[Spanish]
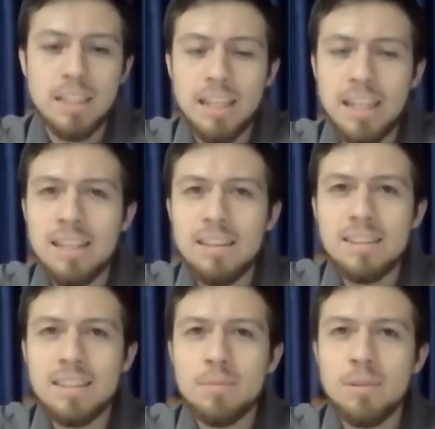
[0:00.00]
Él
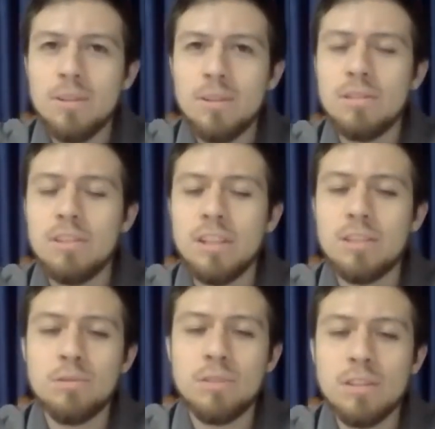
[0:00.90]
anticipó incluso que
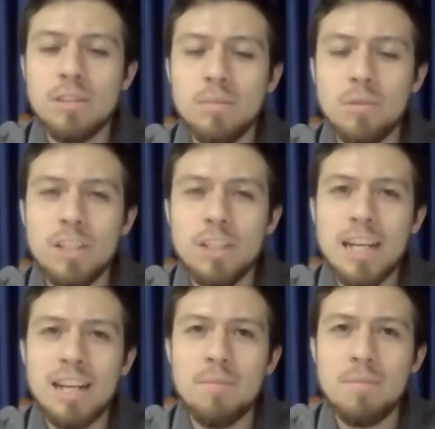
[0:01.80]
su tío
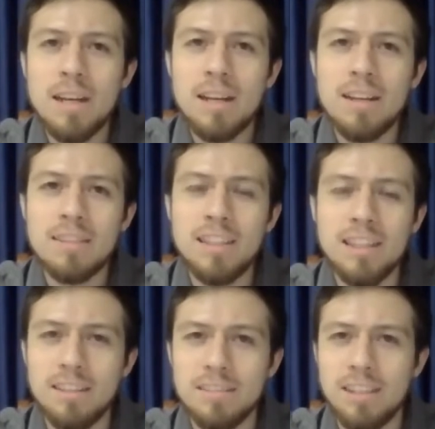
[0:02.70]
podría cambiarle a las hijas.